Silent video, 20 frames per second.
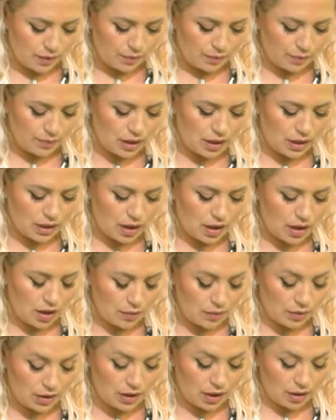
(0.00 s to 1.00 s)
منا
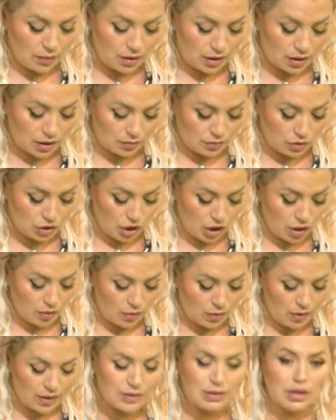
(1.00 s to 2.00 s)
خبريه ابدا مش حلوه
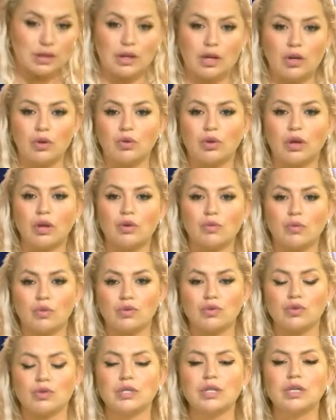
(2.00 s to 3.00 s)
وخاصه انه كانوا
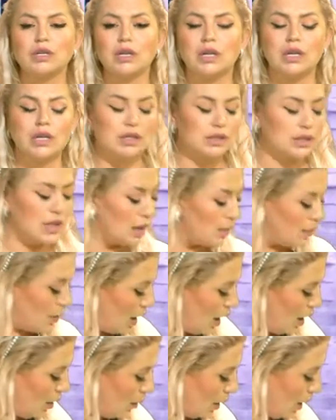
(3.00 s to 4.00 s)
موجودين الصليب
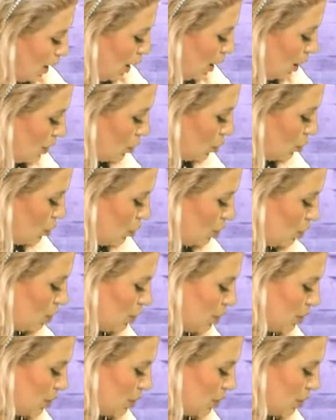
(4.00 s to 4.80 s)
الاحمر حده